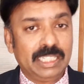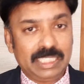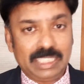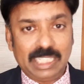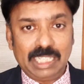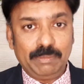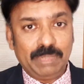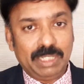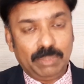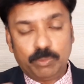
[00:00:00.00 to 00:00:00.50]

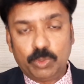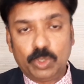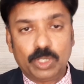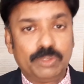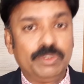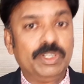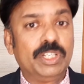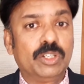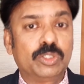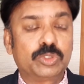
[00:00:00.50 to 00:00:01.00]
இதெல்லாமே நான்
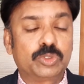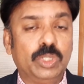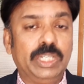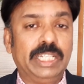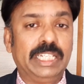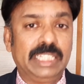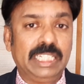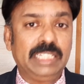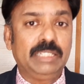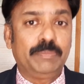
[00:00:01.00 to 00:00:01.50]
போன வீடியோவில்
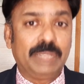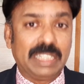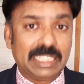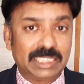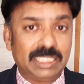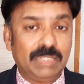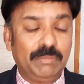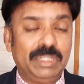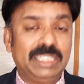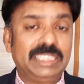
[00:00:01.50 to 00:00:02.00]
சொல்லியிருந்தேன் இப்போ
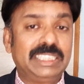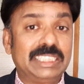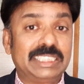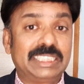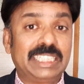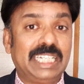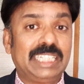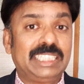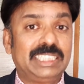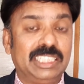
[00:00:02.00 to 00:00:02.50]
எக்ஸாமினேஷன்
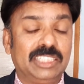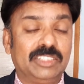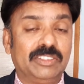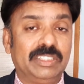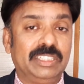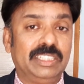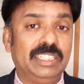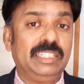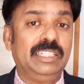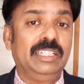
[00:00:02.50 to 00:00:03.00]

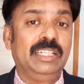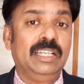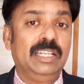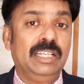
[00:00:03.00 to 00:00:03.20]
செலெக்ஷனுக்கு வந்து